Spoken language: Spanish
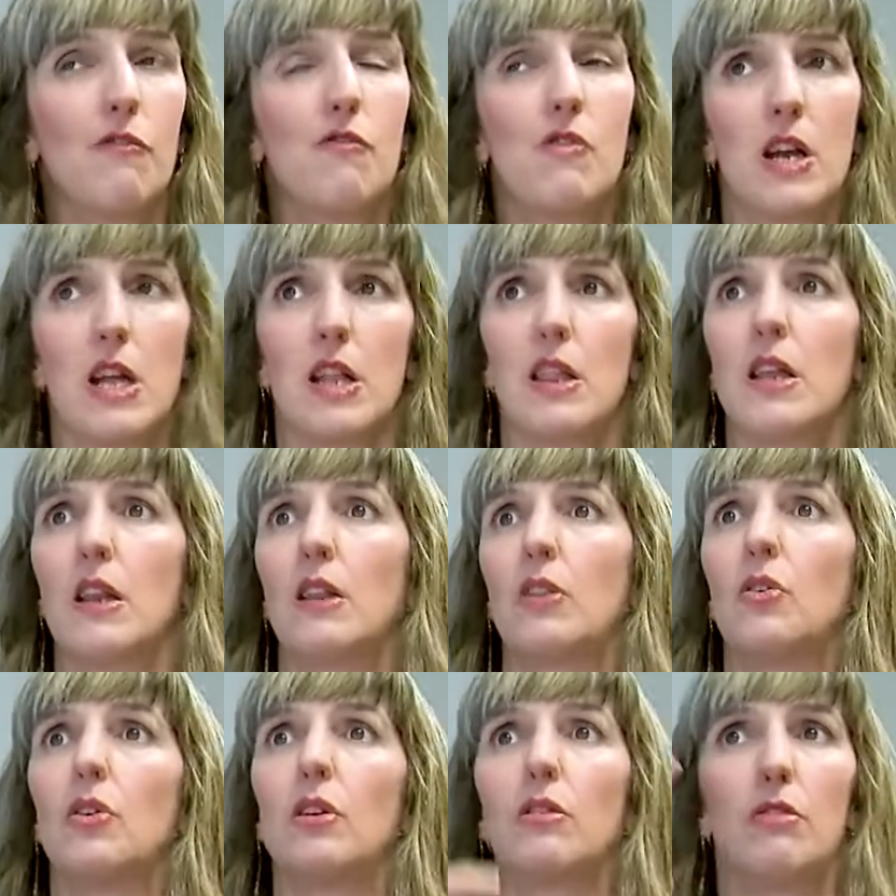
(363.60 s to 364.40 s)
que fuera
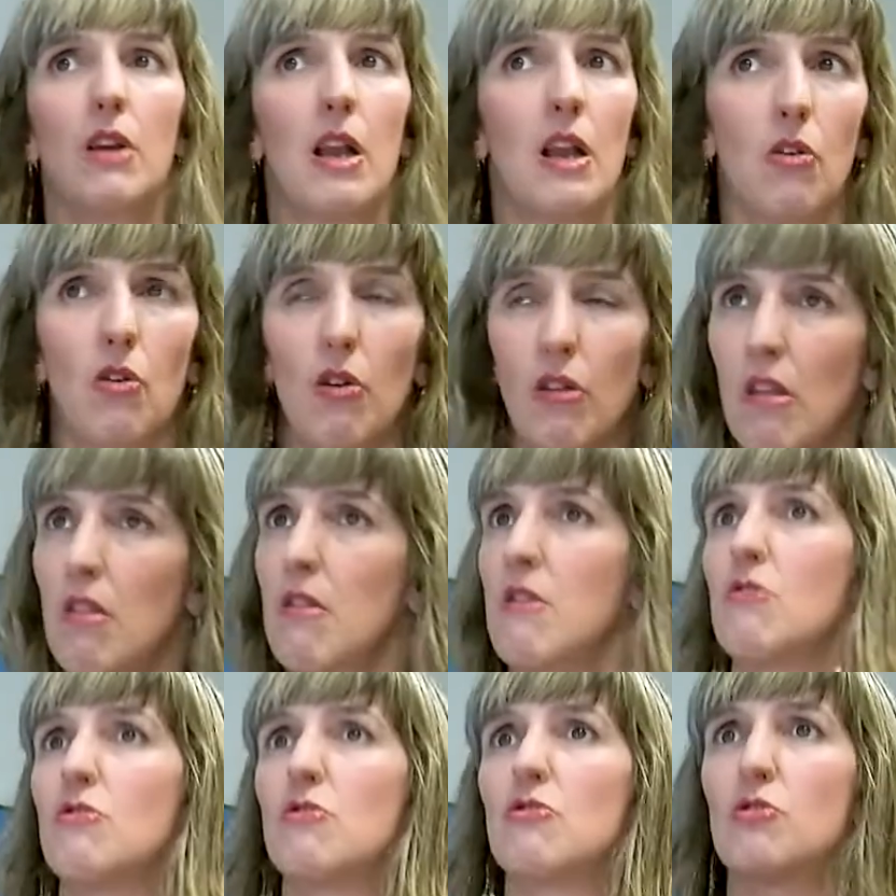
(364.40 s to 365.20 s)
cierto que fuera el Hijo
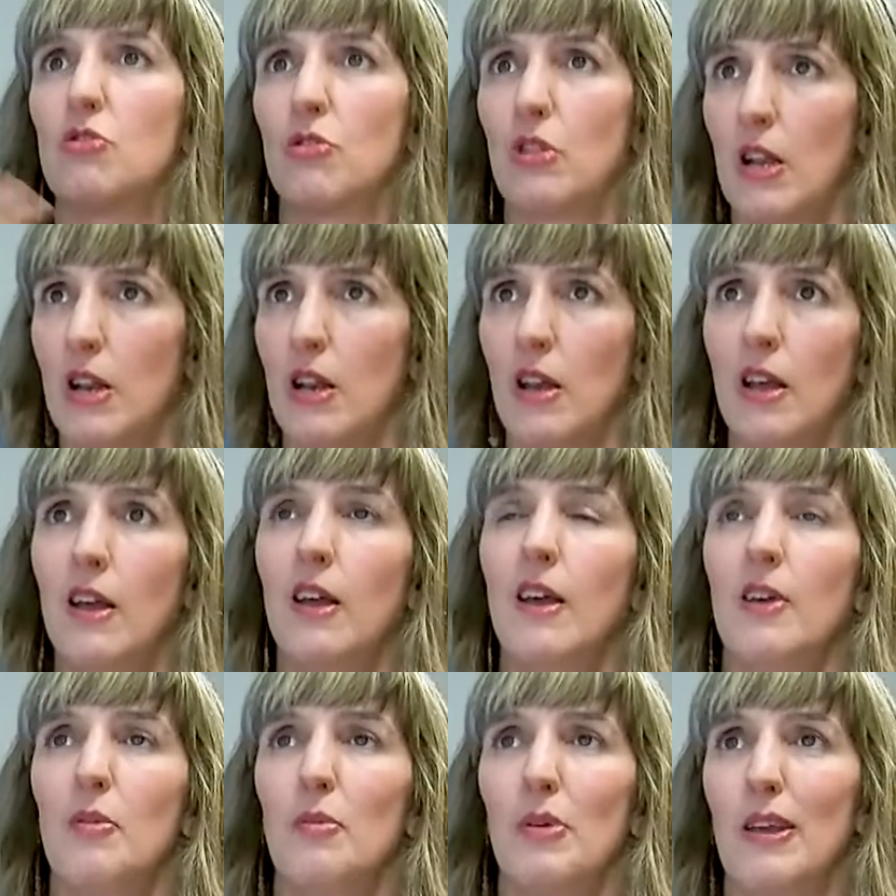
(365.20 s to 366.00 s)
de Dios o tal.
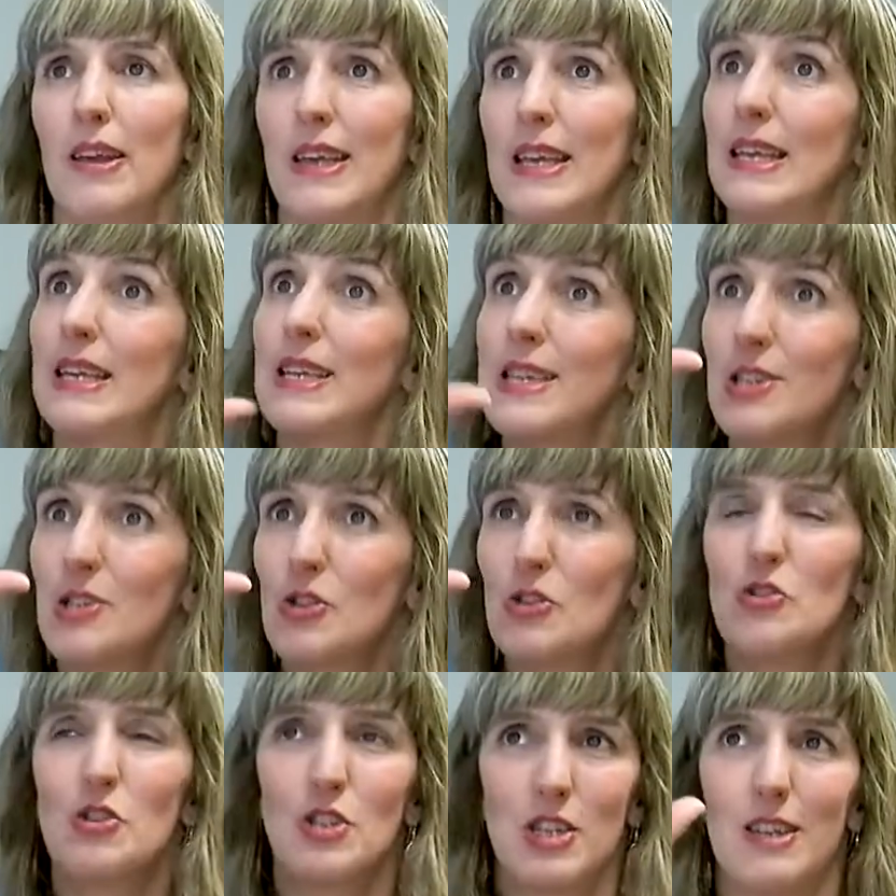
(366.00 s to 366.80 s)
dije,
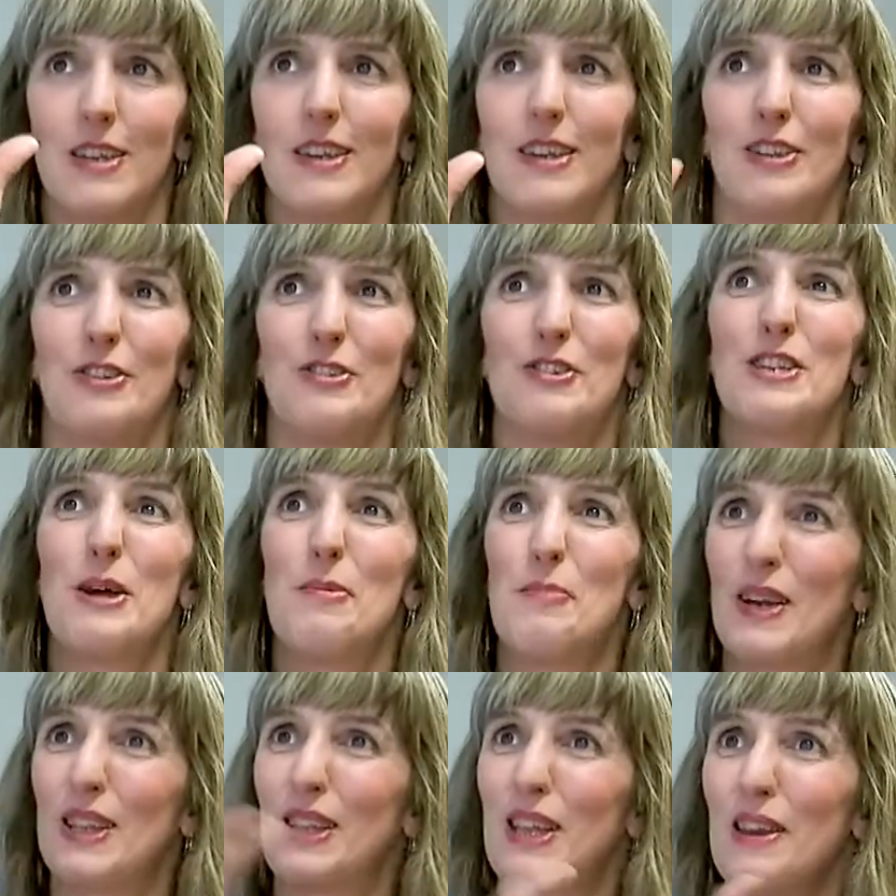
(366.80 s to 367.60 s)
esto sí. Entonces
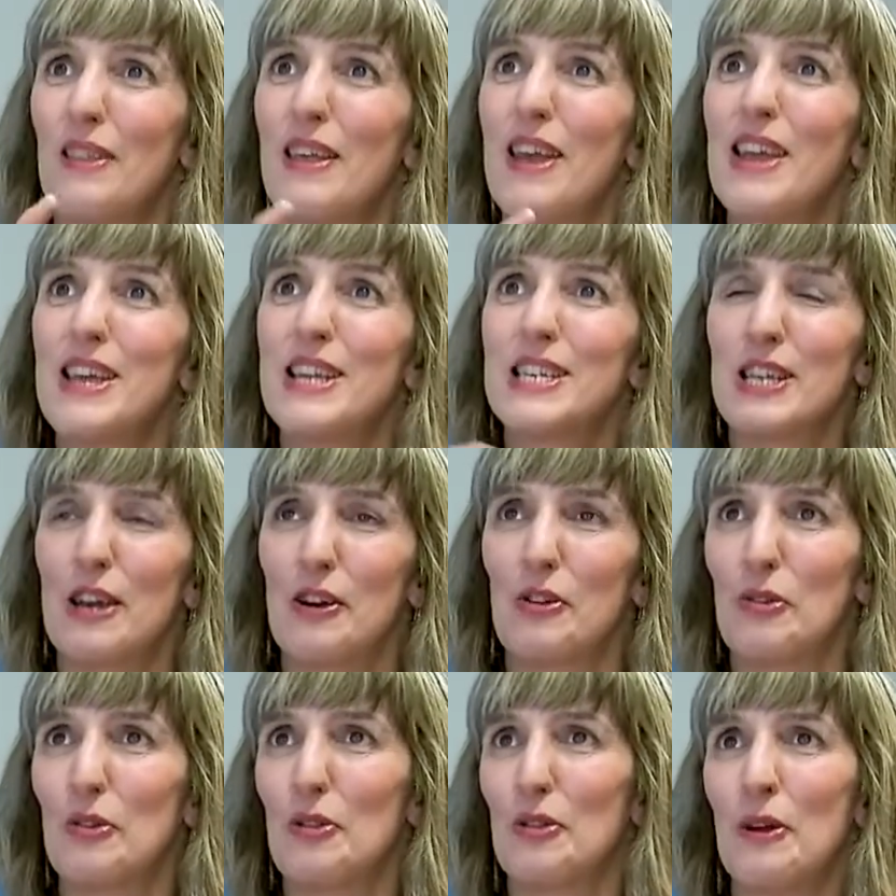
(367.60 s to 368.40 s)
a partir de ahí
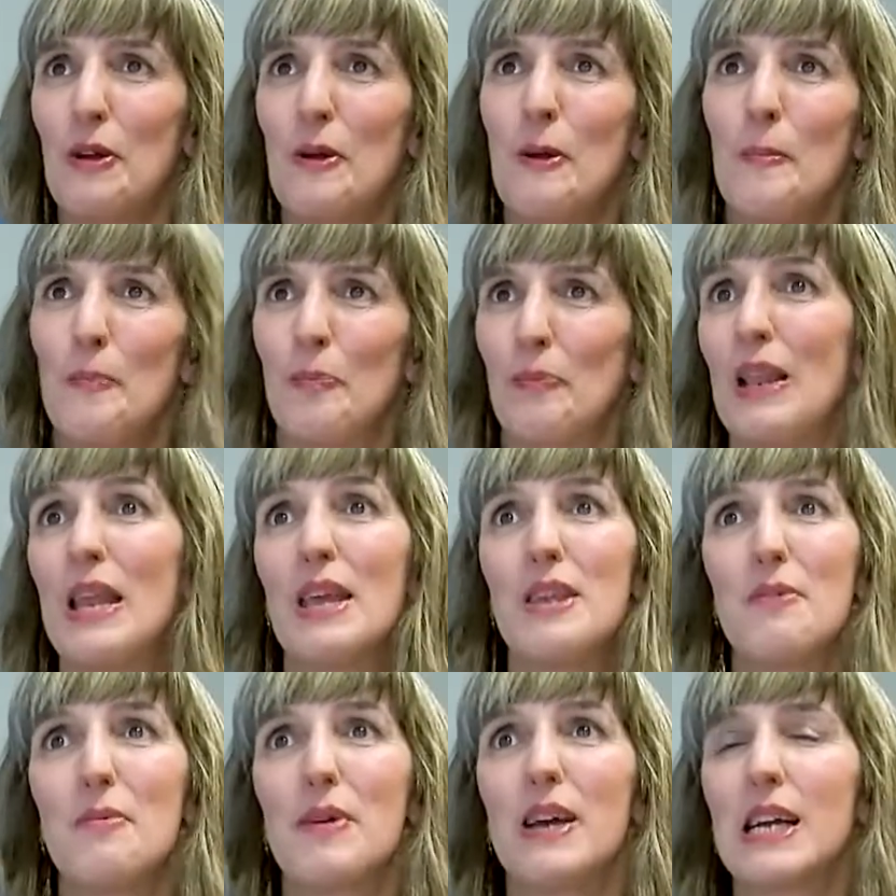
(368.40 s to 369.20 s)
esa cruz
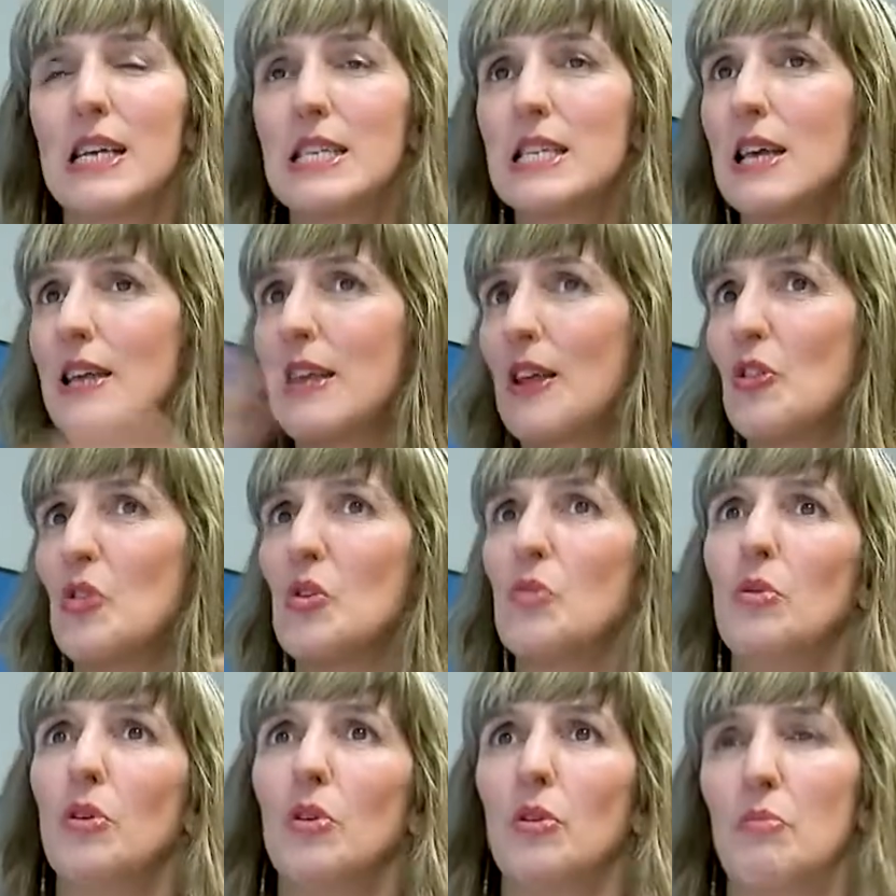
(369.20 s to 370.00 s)
la llevé a casa y
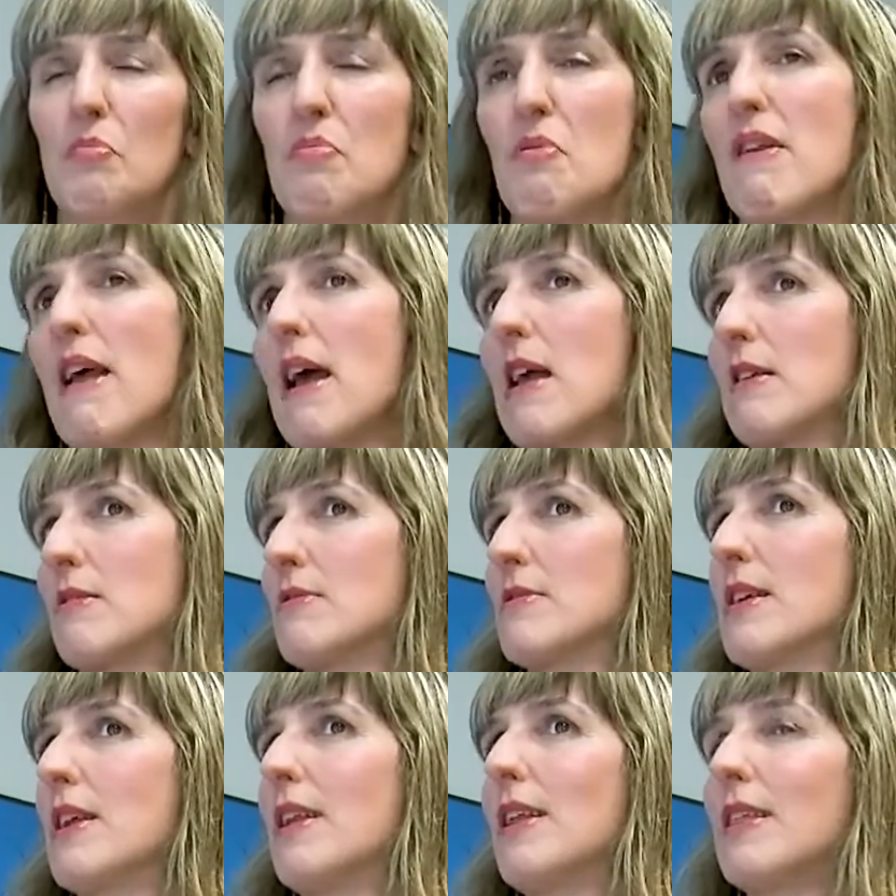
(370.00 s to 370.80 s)
anduvo por ahí.
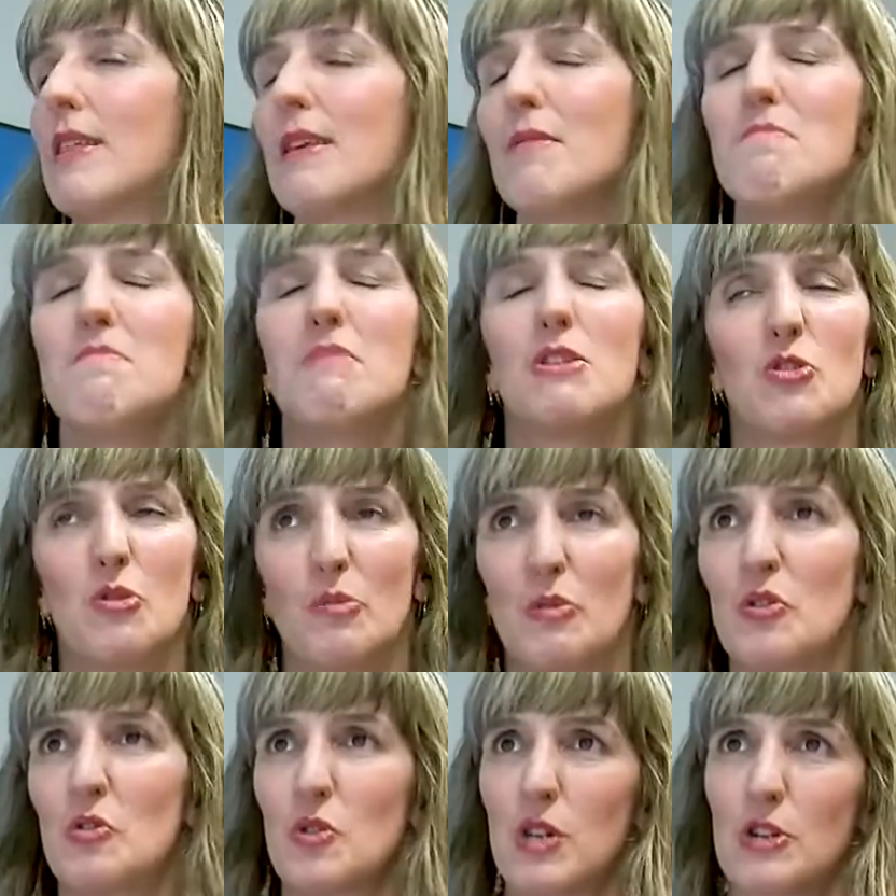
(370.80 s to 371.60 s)
O sea, le hice más
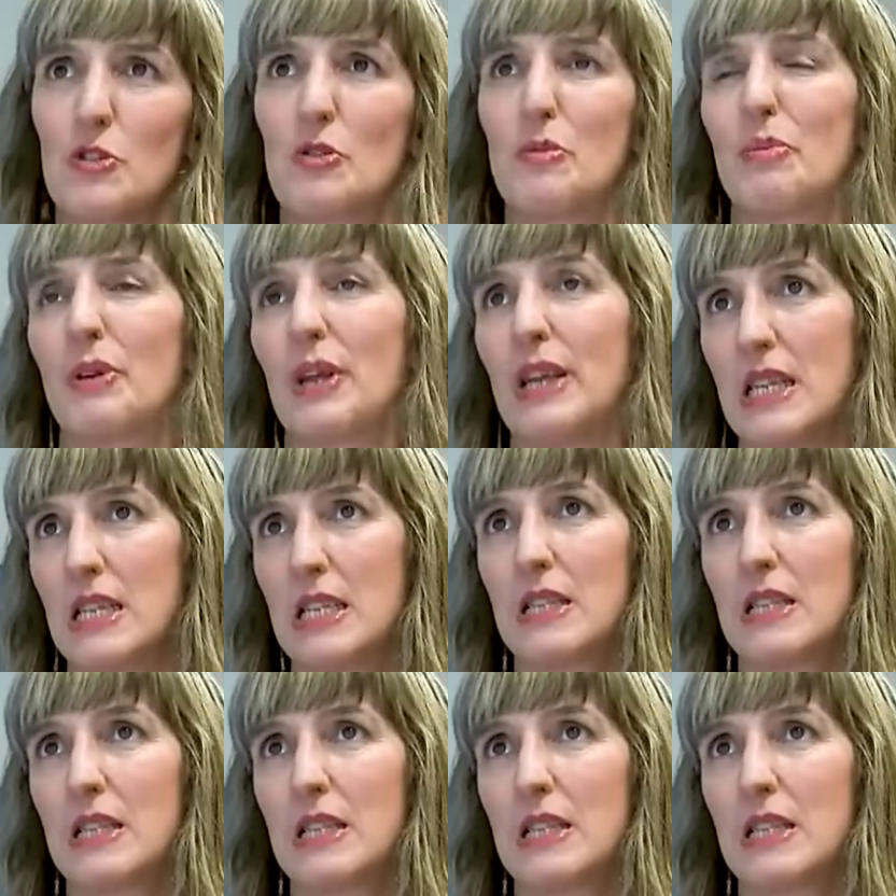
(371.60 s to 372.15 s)
o menos caso, pero ahí